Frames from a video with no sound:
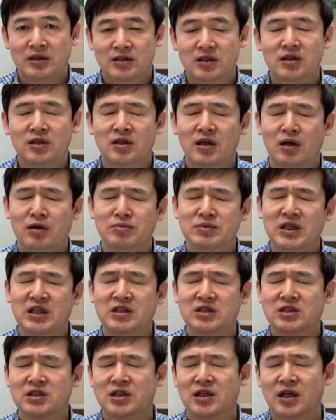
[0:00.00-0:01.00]
真的让我们再
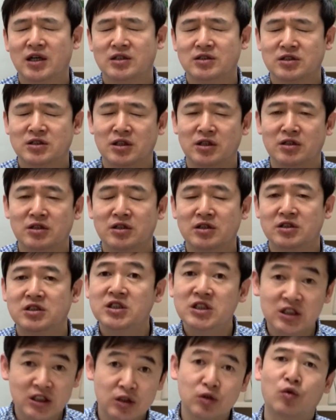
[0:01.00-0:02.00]
一次看神的
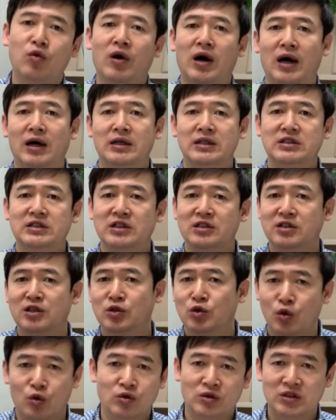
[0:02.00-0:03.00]
计划，神
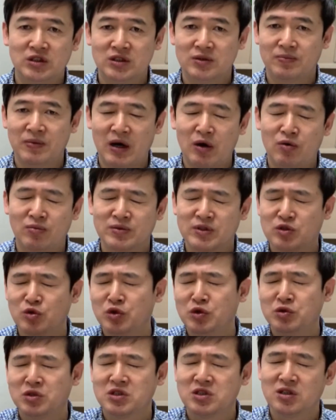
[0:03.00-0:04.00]
的统治，把我们
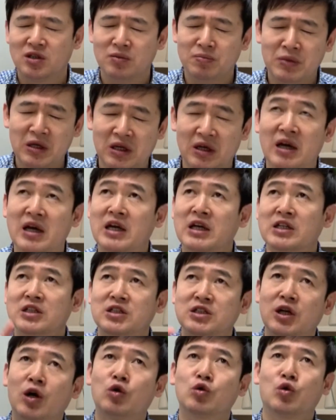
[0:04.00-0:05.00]
所有的生命
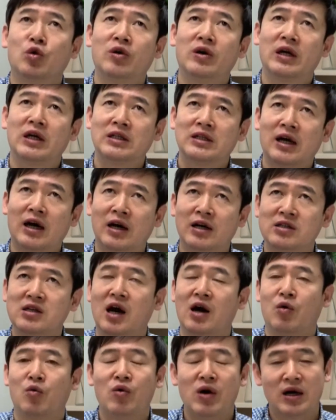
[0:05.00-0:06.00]
交托给他，
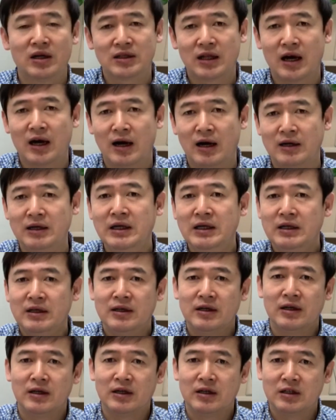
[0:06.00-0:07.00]
仰望他啊，